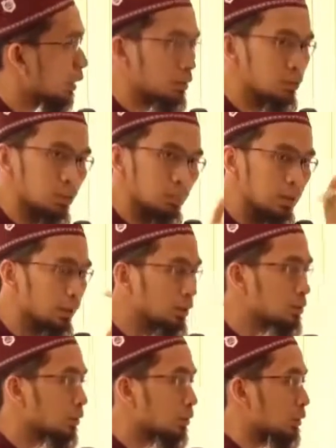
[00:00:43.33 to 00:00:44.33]
Nah, saya berikan
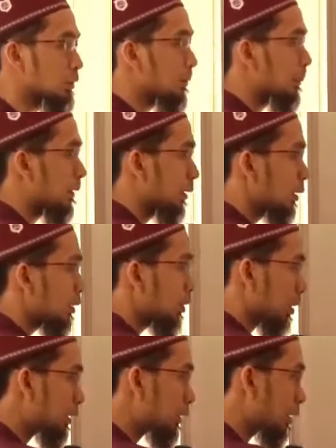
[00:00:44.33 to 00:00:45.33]
contoh.
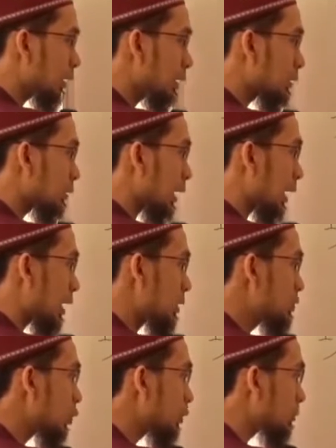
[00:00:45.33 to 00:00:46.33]
Orang yang ingin
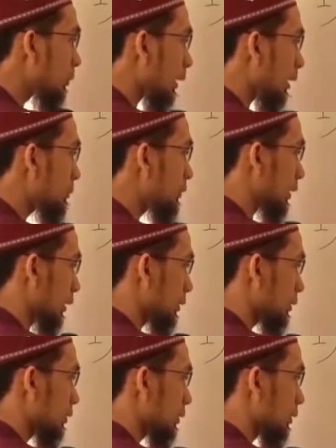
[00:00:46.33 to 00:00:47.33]
tahajud
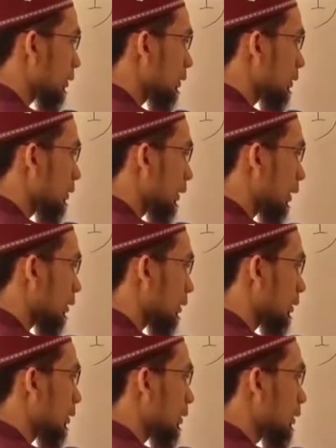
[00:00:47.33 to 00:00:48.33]
malamnya, ya,
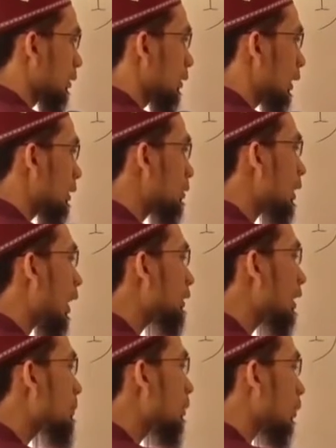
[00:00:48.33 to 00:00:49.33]
itu
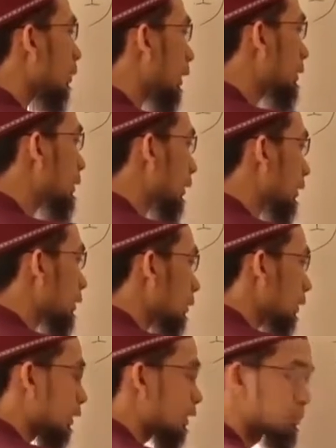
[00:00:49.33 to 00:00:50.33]
adab Qurannya,
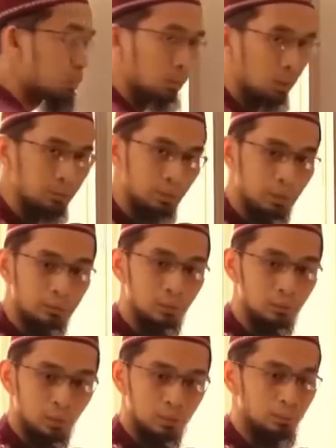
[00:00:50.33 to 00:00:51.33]
adab Qurannya
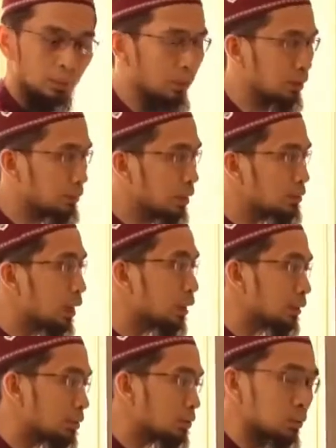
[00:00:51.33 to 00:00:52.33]
ketentuan pertama,
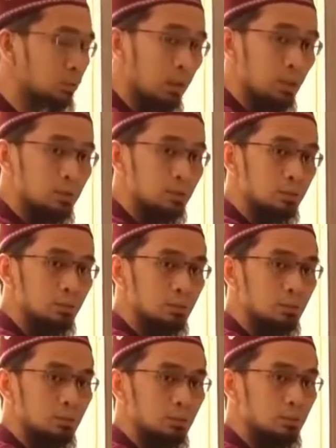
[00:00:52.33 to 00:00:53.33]
jangan langsung tahajud.
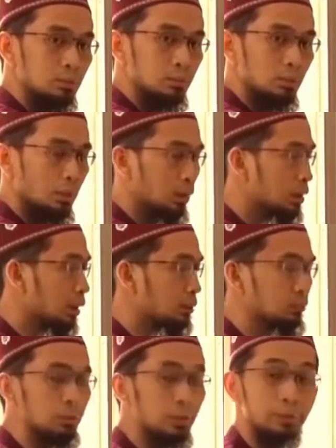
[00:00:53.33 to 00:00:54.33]
Ini nggak
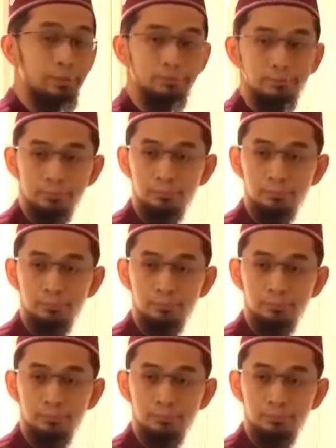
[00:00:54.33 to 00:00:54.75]
mudah.